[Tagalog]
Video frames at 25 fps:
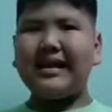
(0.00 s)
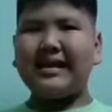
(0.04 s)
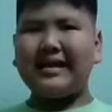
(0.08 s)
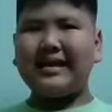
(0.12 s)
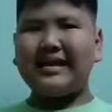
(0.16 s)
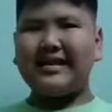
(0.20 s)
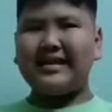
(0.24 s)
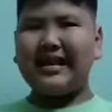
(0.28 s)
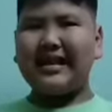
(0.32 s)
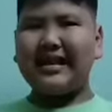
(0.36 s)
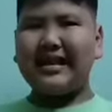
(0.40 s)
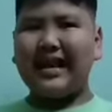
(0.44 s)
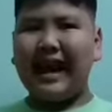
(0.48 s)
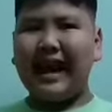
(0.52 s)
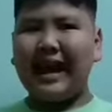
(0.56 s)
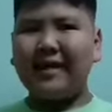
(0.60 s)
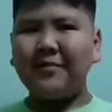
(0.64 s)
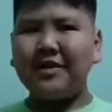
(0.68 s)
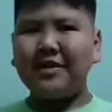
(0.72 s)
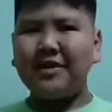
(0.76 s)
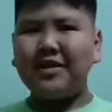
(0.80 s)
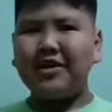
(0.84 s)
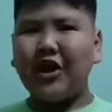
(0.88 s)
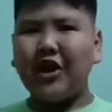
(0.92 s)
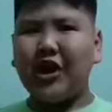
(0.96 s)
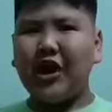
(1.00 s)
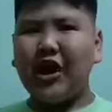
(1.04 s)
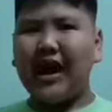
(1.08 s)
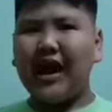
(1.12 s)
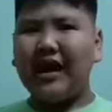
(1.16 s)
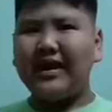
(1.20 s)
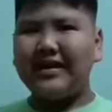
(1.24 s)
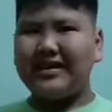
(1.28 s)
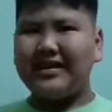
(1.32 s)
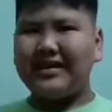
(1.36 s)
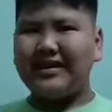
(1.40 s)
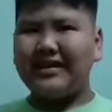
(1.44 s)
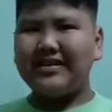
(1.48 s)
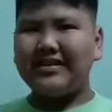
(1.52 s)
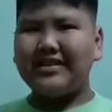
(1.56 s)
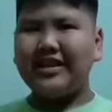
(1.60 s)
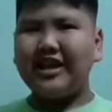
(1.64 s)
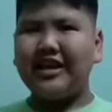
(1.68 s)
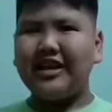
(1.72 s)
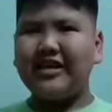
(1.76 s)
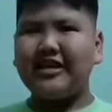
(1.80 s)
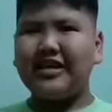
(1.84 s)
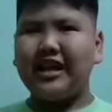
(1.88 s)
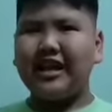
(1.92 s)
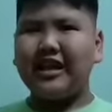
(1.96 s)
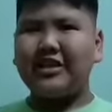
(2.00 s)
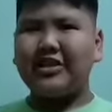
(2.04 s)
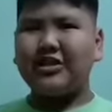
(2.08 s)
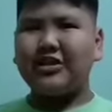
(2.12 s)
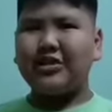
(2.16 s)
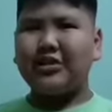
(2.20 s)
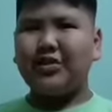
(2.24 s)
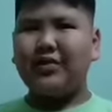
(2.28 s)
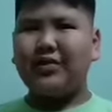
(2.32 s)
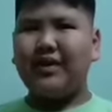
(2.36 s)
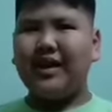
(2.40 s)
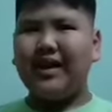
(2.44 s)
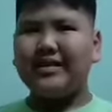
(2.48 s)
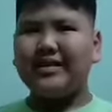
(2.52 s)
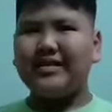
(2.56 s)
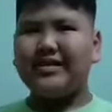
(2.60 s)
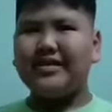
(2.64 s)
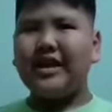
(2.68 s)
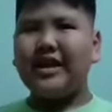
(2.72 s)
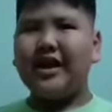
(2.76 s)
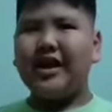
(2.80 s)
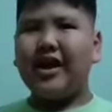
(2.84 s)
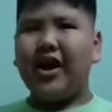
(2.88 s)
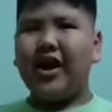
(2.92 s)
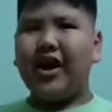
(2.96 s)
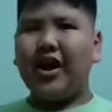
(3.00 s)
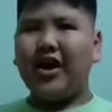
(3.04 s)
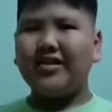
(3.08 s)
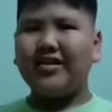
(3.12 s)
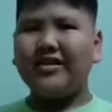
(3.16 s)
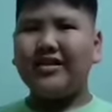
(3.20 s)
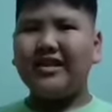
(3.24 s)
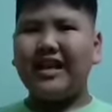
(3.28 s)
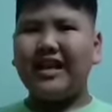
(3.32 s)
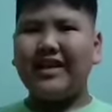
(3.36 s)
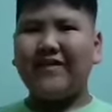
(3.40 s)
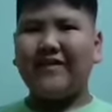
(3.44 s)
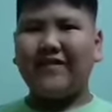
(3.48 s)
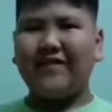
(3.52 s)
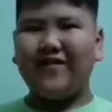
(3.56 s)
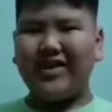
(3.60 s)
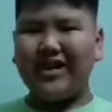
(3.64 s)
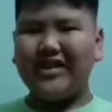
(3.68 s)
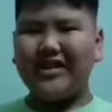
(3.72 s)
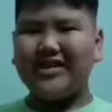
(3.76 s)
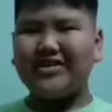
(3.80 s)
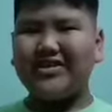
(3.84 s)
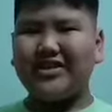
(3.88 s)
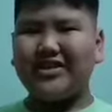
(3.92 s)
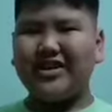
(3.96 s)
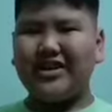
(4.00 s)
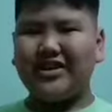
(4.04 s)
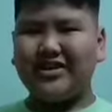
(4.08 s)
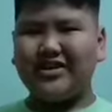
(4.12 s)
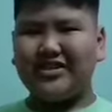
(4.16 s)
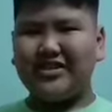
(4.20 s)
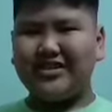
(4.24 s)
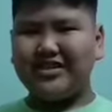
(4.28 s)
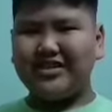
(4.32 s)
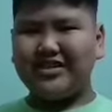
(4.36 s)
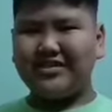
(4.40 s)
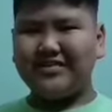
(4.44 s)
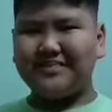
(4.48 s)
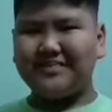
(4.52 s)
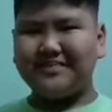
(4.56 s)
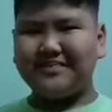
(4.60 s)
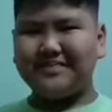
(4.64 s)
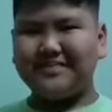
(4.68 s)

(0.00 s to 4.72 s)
Ginagamit ko ang internet to watch online videos.